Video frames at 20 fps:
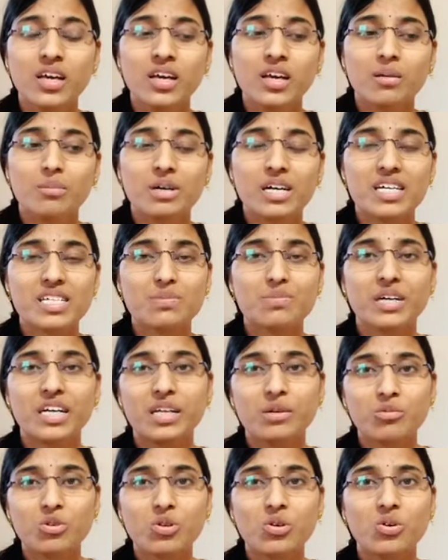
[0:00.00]
మా హస్బెండ్
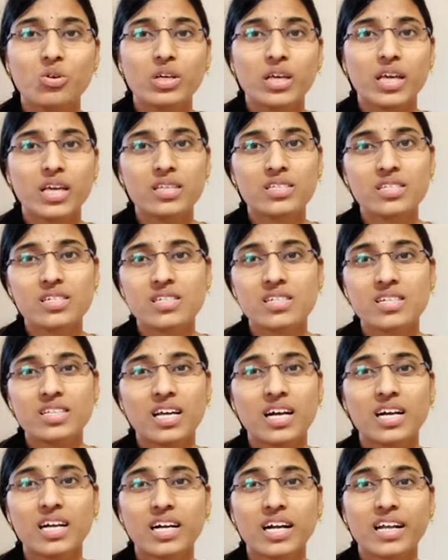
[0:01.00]
ఏమో ఏం చేసినా
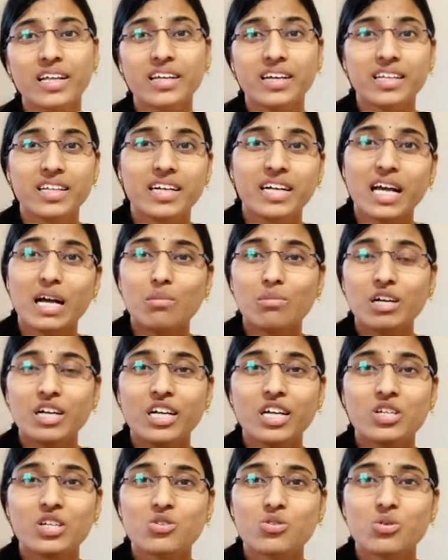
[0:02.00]
తగ్గట్లేదు కదా టాబ్లెట్
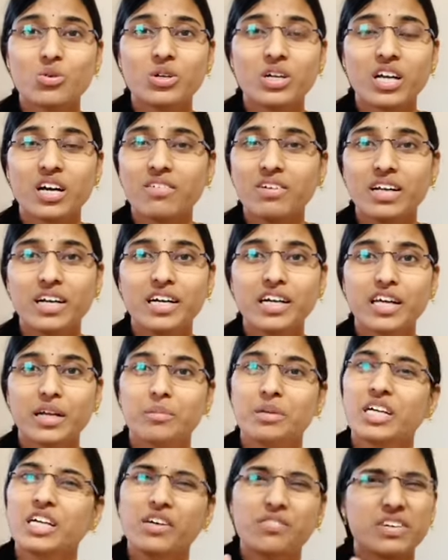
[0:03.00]
వేసుకుంటావా అని అడిగారు
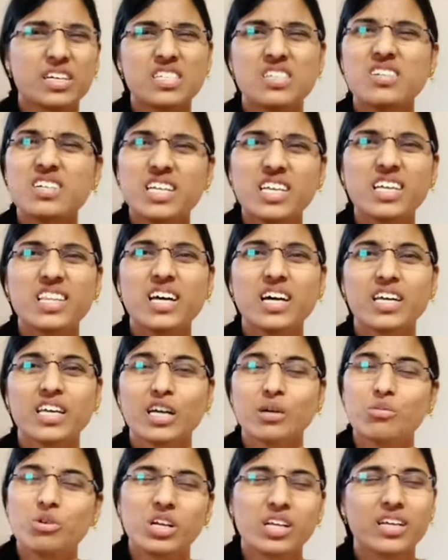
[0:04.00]
అంటే ఫస్ట్ టీ తాగాము
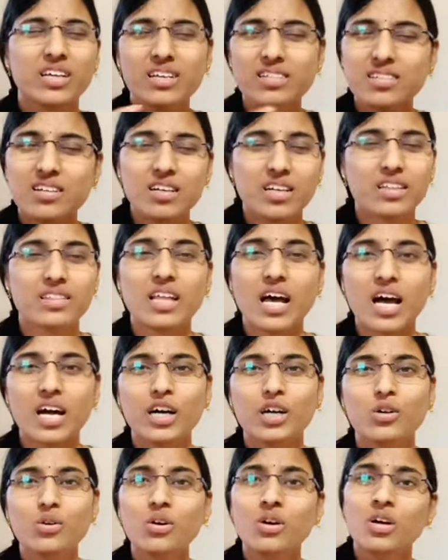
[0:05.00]
టీ అసలు నేను
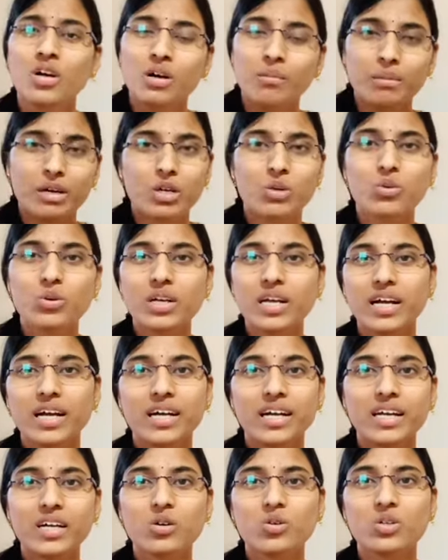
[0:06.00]
తాగను బట్ ఊరికి హెడ్
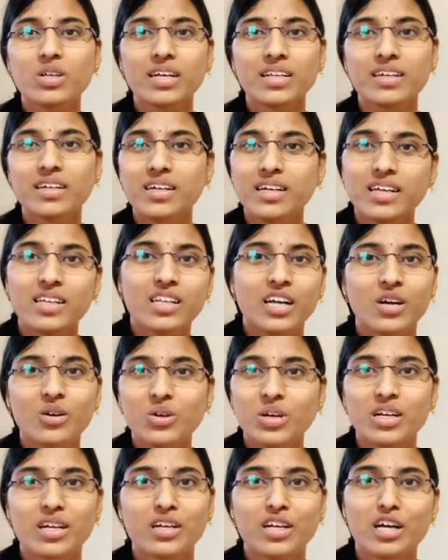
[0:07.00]
ఎక్కువ ఉంది కదా టీ తాగు
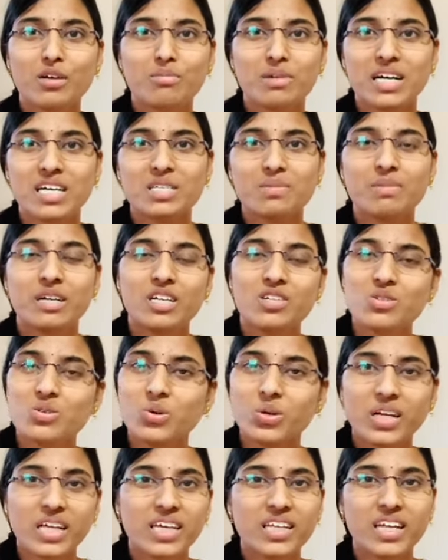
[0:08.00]
అని అన్నారు మా హస్బెండ్ సో
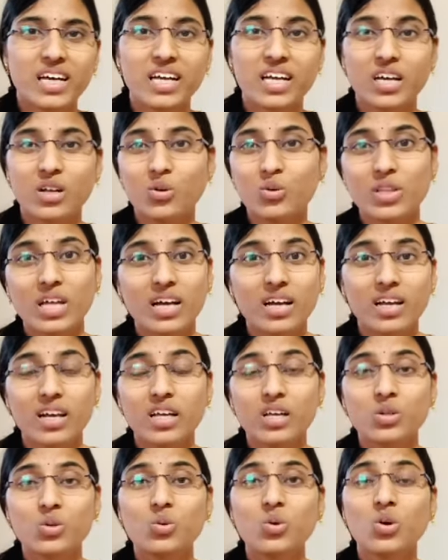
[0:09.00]
టీ తాగాను తగ్గలేదు